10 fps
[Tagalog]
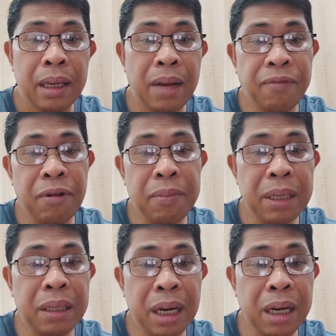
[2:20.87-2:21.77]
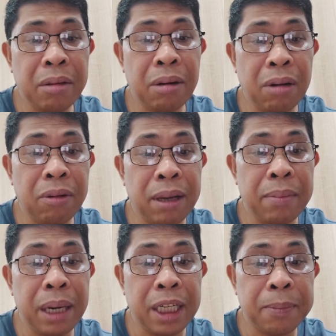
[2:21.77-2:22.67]
The former senator,
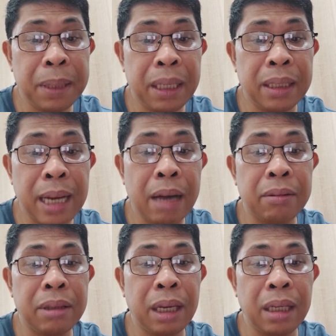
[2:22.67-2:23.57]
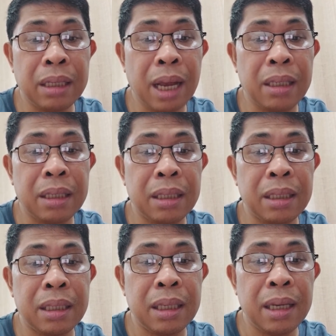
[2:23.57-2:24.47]
however, expressed doubts in
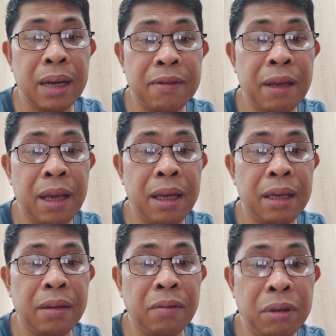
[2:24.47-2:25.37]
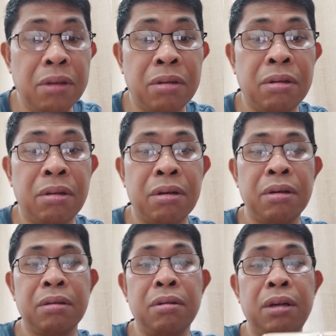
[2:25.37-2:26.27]
such a thing would occur,
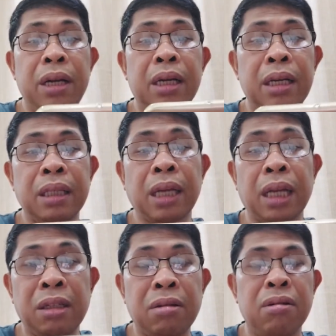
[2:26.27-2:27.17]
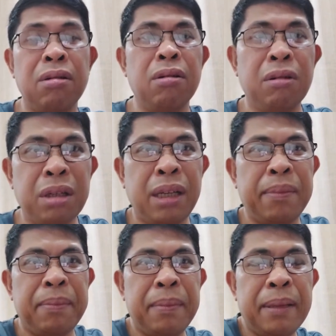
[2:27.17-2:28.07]
calling such talk
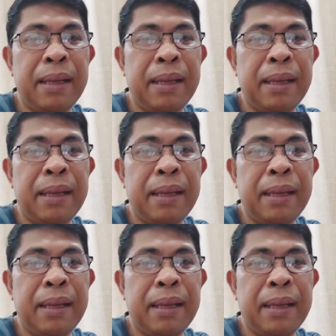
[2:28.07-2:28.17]
gossip,